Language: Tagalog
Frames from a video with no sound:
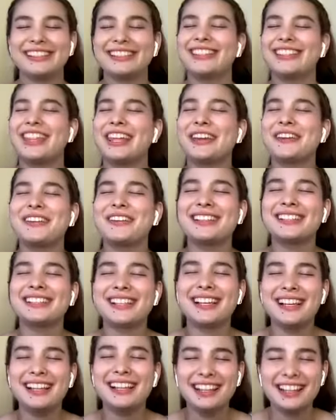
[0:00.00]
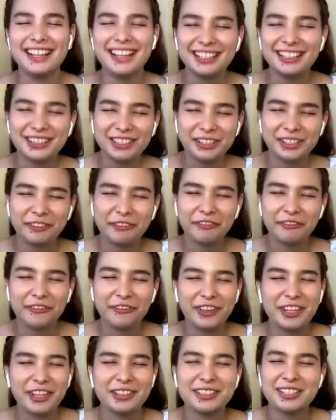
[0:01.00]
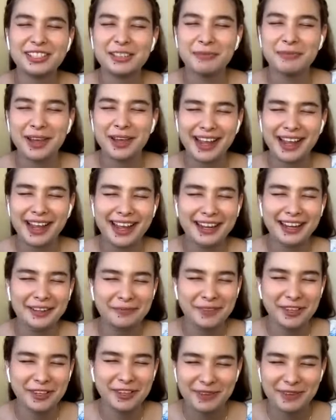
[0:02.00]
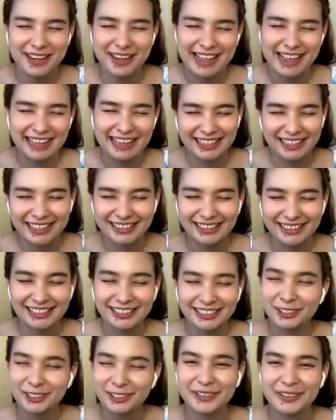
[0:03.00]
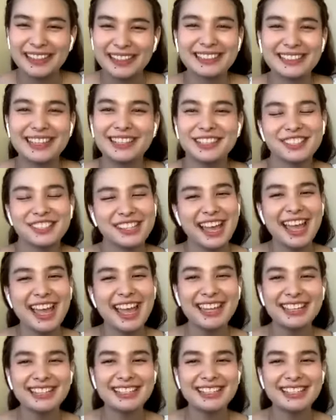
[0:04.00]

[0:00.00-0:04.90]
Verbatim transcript: there, there is a lot of feels na mararamdaman natin dito mga sunshines